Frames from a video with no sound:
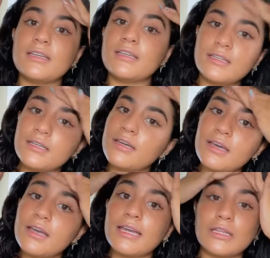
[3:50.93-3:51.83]
y
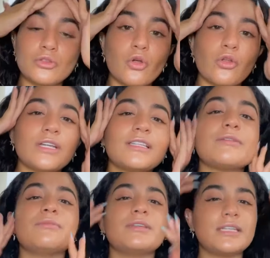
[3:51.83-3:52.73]
que todo
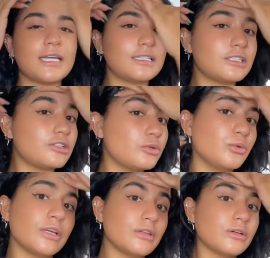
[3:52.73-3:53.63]
esté bien
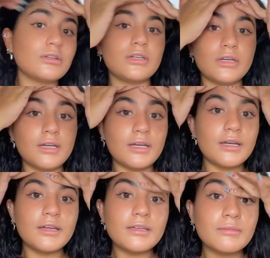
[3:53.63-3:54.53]
distribuido
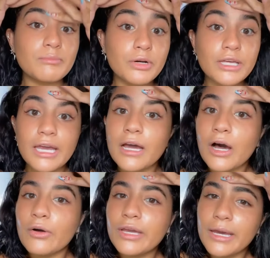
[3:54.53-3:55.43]
porque
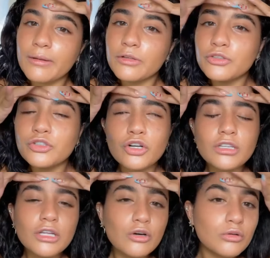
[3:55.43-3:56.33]
aunque yo
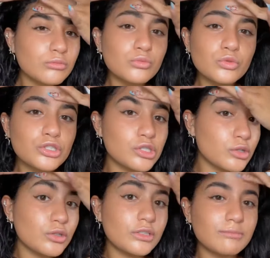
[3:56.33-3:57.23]
no tengo
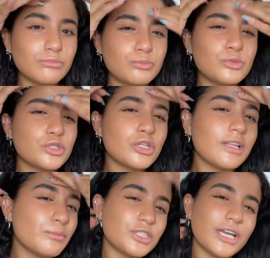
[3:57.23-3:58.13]
mucho,
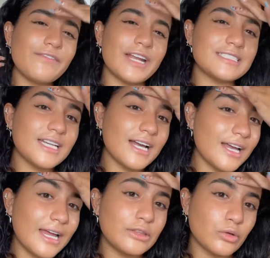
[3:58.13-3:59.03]
mucha
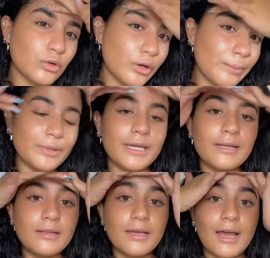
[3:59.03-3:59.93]
diferencia en tono de
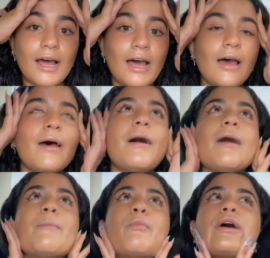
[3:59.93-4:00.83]
piel,
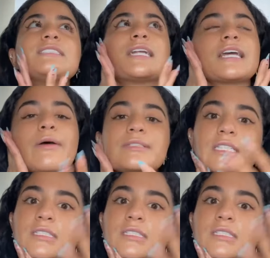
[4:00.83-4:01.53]
puede ser que a